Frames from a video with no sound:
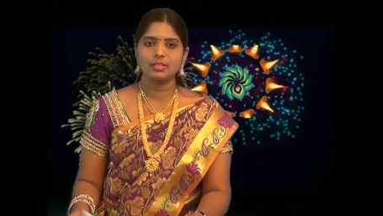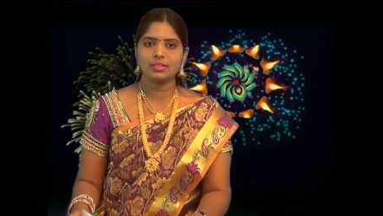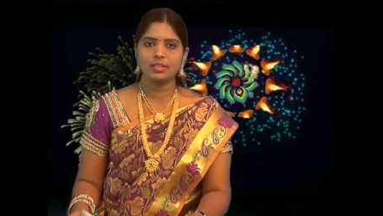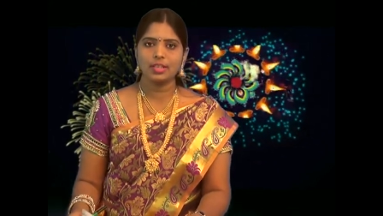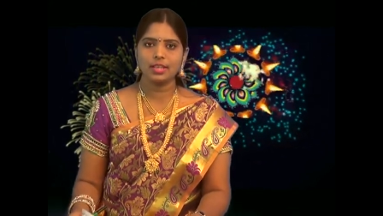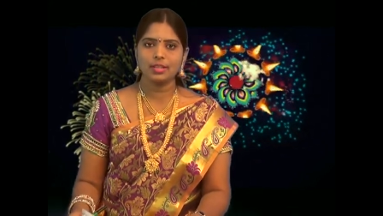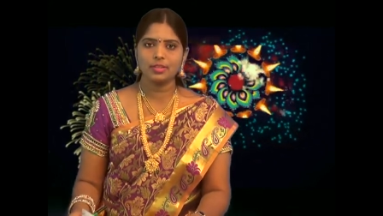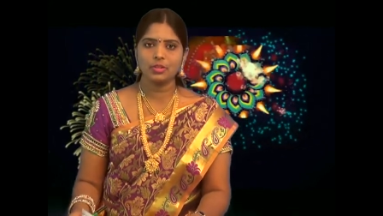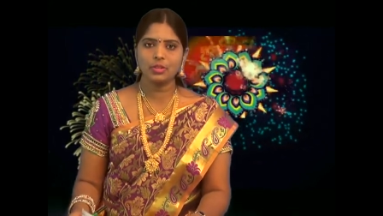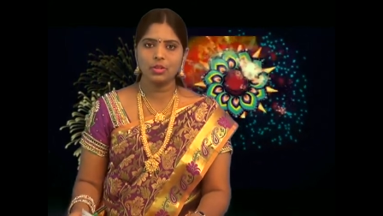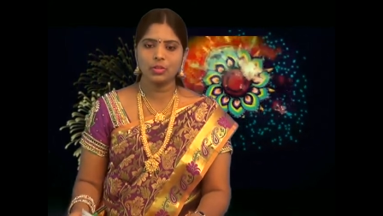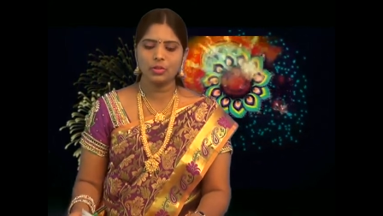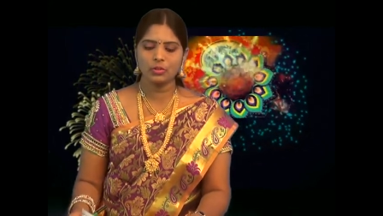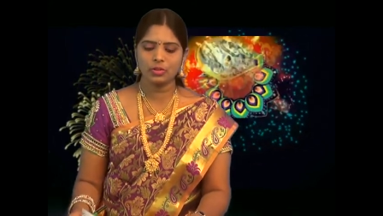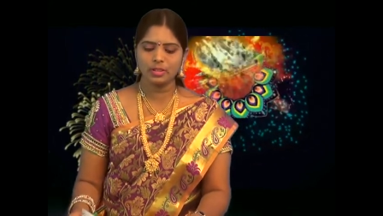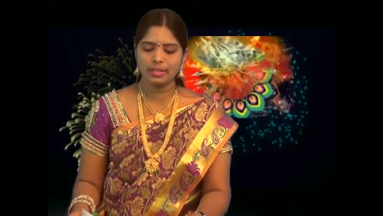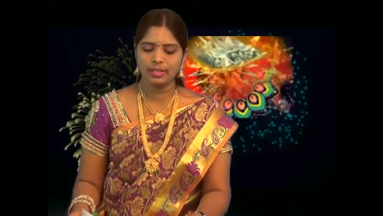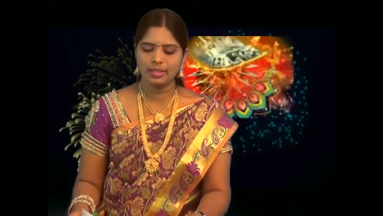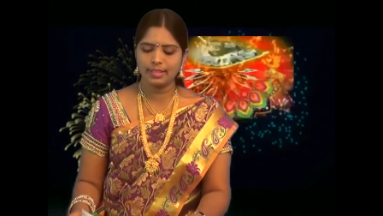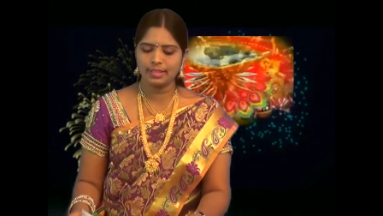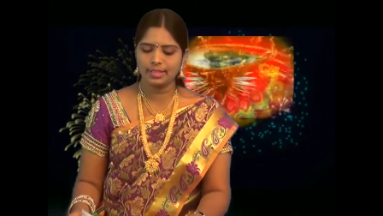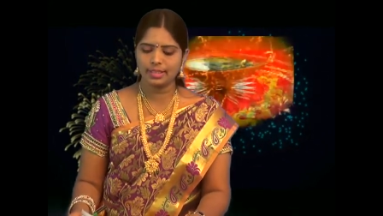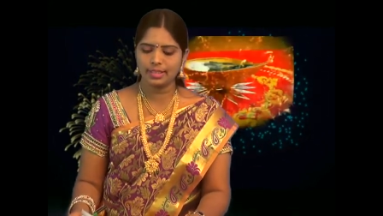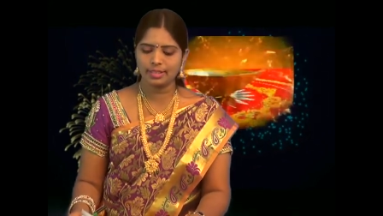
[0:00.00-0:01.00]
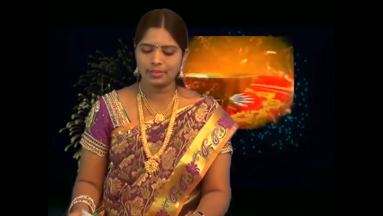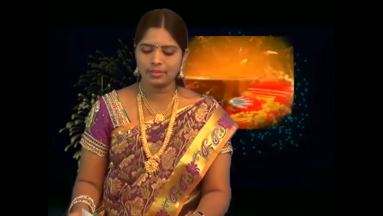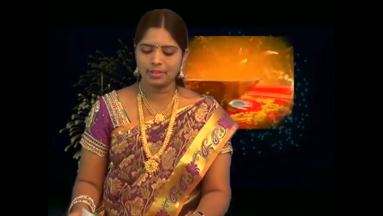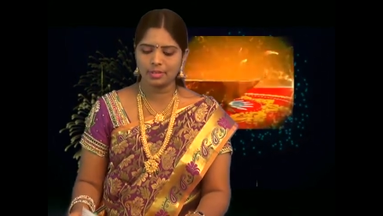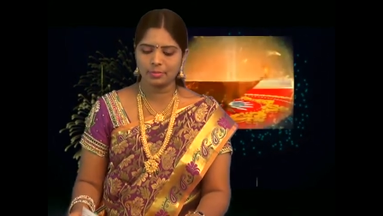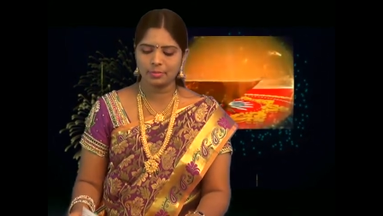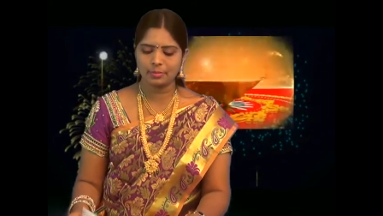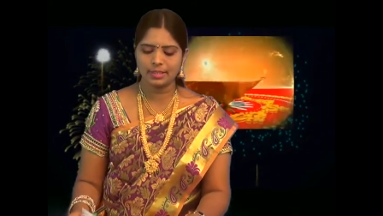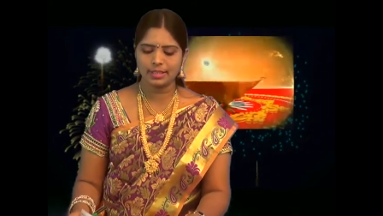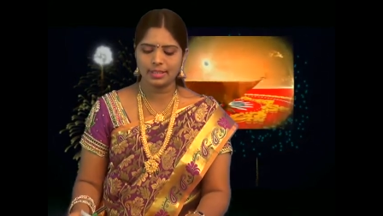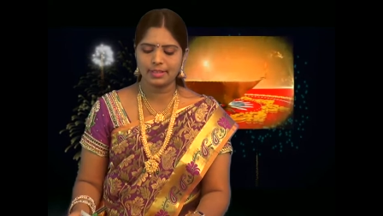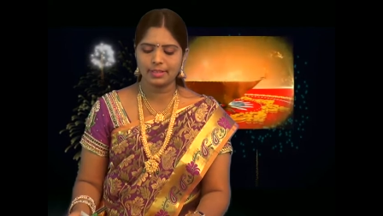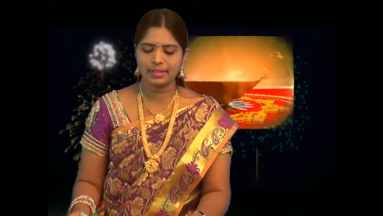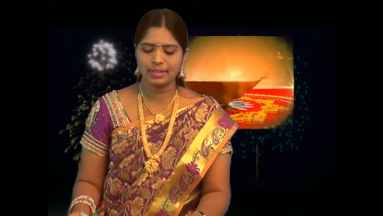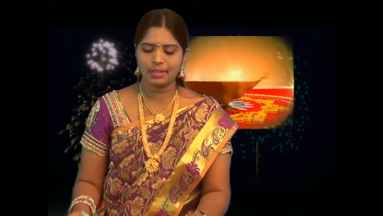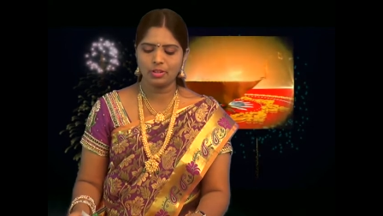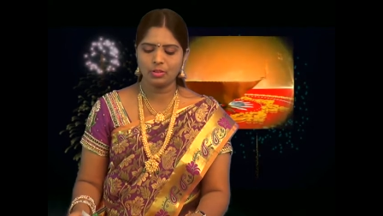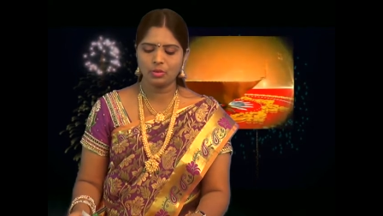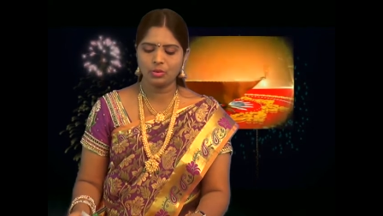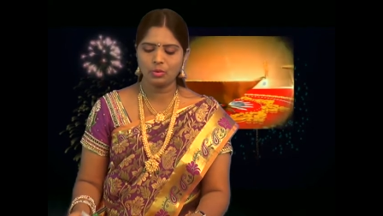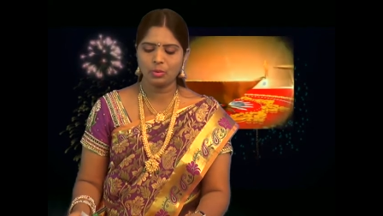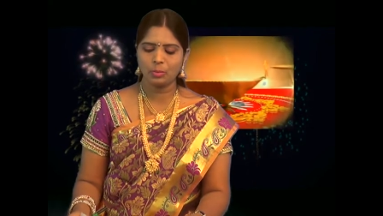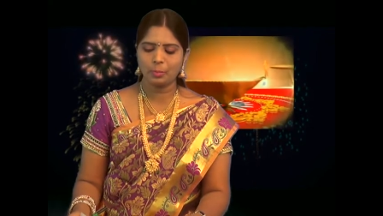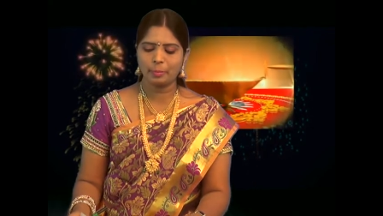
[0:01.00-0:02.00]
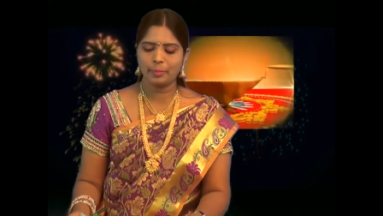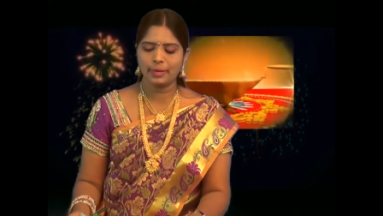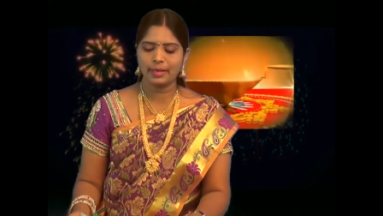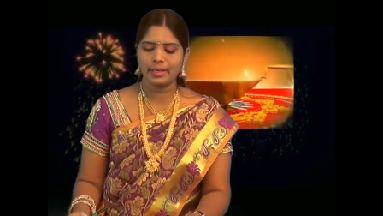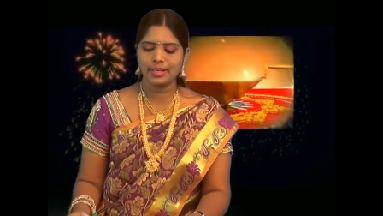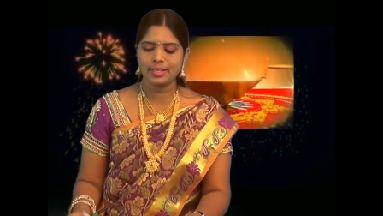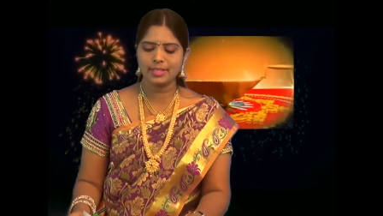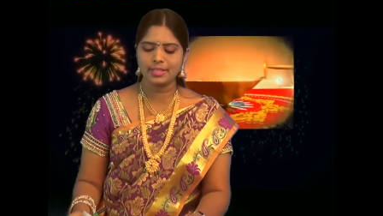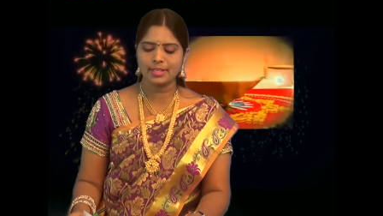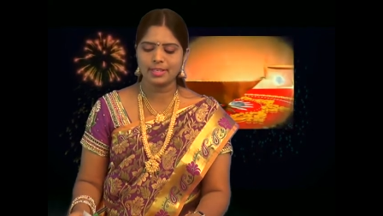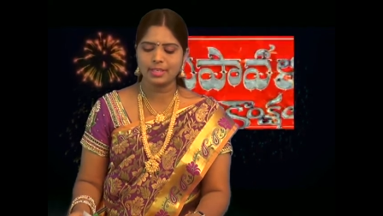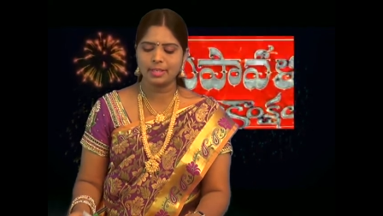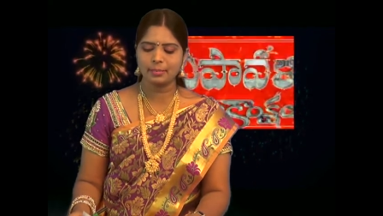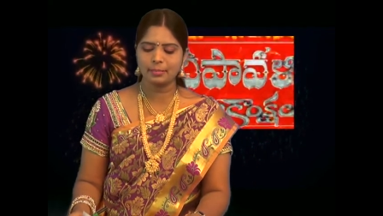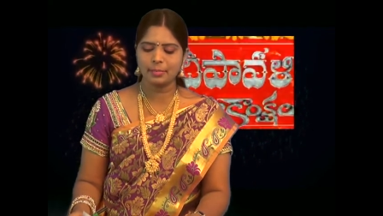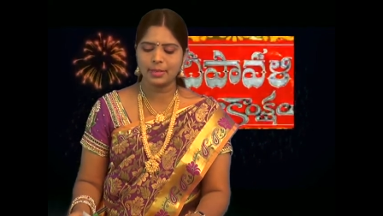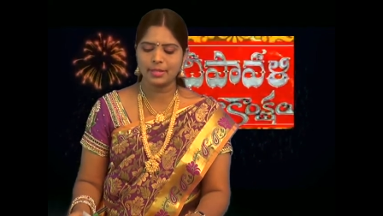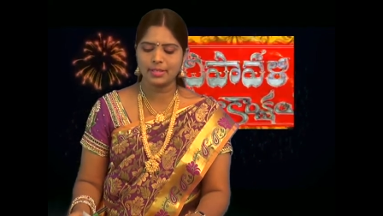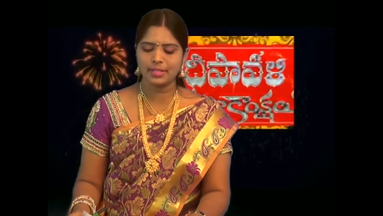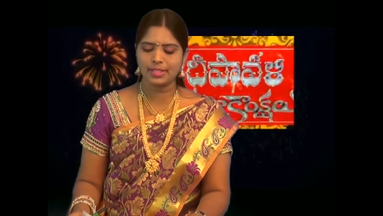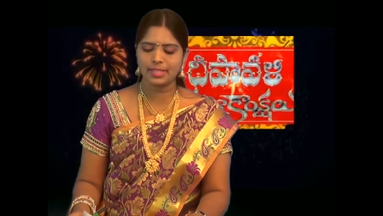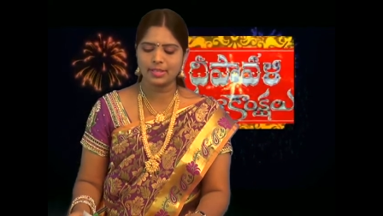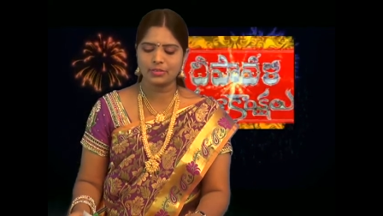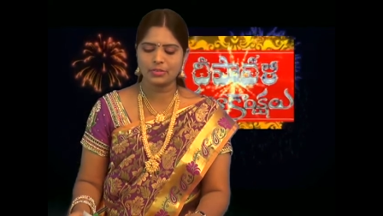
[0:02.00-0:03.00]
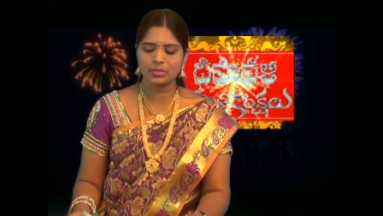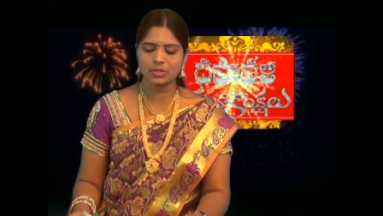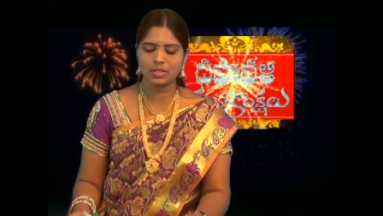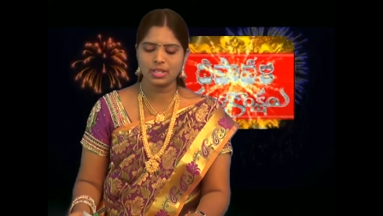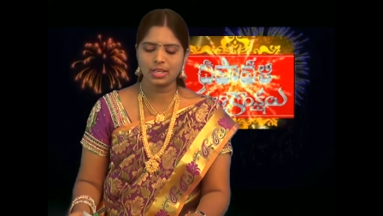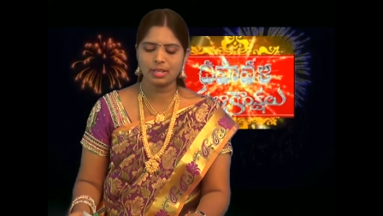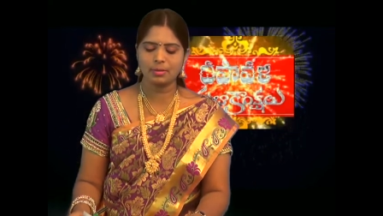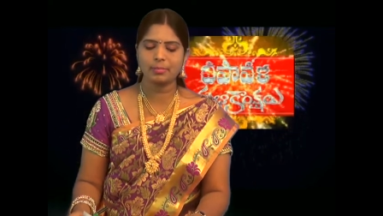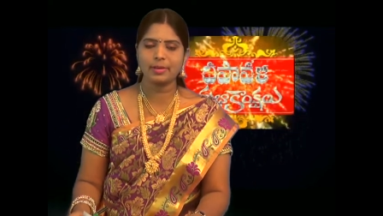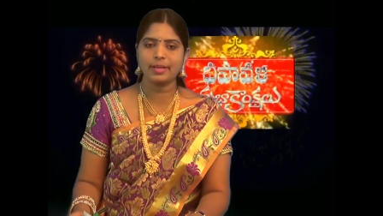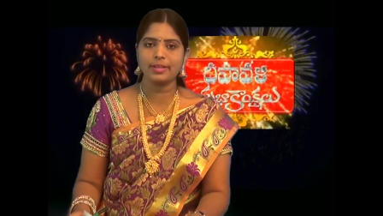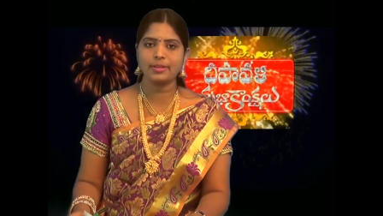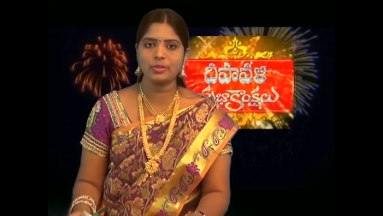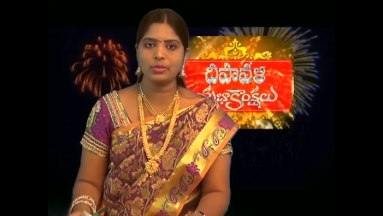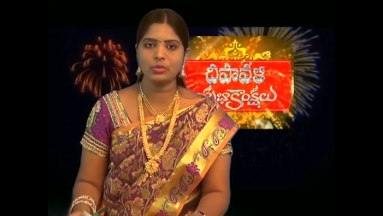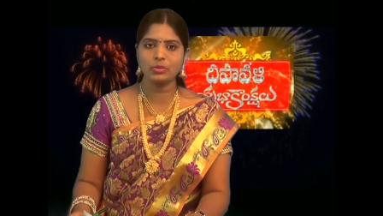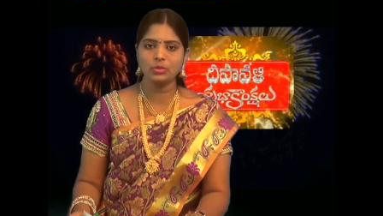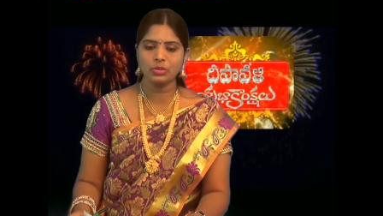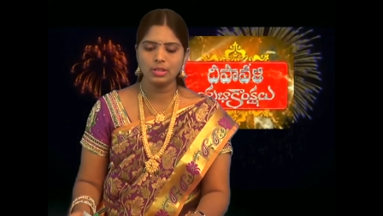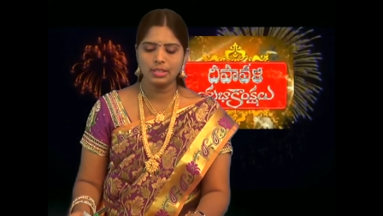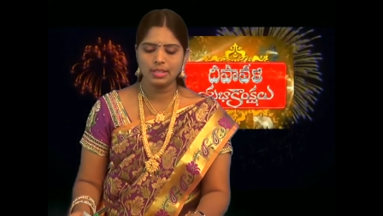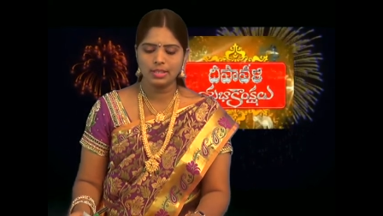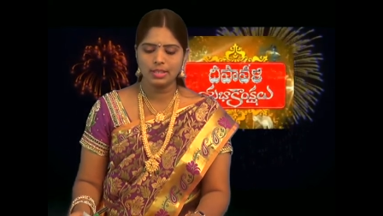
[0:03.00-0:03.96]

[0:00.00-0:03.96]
తణుకులోని ఎరగొరం కాలనీలో మహేష్ అనే పది సంవత్సరాల బాలుడు